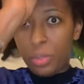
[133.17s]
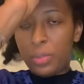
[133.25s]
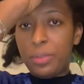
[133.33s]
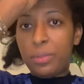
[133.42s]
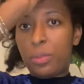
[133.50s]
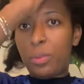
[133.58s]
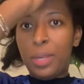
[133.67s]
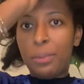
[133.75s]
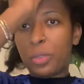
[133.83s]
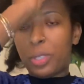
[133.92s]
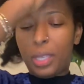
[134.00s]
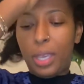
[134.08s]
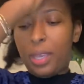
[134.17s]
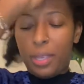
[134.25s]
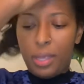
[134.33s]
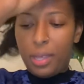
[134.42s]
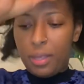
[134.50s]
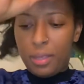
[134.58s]
je vais te les montrer
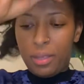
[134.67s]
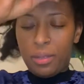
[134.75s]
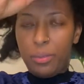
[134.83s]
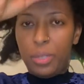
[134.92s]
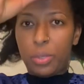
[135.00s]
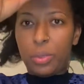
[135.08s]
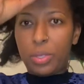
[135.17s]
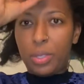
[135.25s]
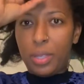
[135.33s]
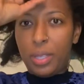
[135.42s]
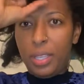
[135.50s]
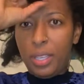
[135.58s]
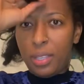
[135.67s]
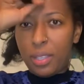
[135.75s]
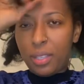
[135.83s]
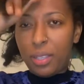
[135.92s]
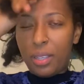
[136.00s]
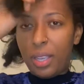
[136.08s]
où est-ce que ça en est
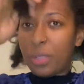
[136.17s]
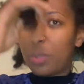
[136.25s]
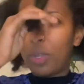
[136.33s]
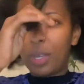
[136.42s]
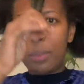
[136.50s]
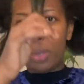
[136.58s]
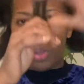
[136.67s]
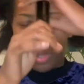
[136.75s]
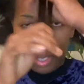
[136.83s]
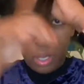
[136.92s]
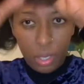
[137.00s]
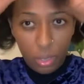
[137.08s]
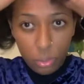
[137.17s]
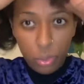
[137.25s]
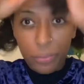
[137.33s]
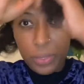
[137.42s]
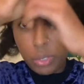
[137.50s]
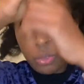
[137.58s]
actuellement. Je
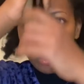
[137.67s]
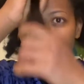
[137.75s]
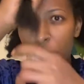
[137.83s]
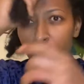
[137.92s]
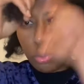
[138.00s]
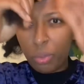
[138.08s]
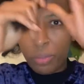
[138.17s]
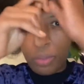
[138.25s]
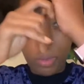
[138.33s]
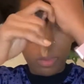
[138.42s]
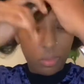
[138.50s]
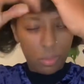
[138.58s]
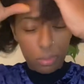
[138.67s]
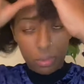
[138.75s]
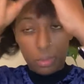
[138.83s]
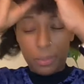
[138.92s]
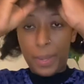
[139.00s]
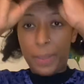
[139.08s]
fais juste le devant,
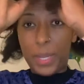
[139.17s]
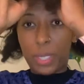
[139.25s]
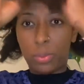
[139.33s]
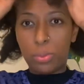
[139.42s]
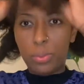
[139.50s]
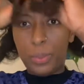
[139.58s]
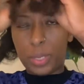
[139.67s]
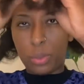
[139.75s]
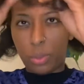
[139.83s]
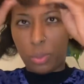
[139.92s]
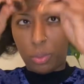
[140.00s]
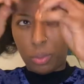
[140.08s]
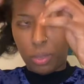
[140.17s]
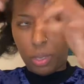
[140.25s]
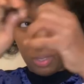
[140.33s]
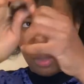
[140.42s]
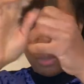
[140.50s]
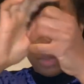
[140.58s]
pas partout, parce que
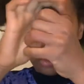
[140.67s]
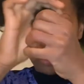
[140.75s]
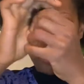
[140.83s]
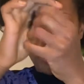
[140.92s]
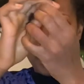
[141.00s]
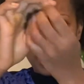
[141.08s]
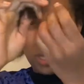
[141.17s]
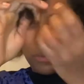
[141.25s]
je bah, je trouve pas ça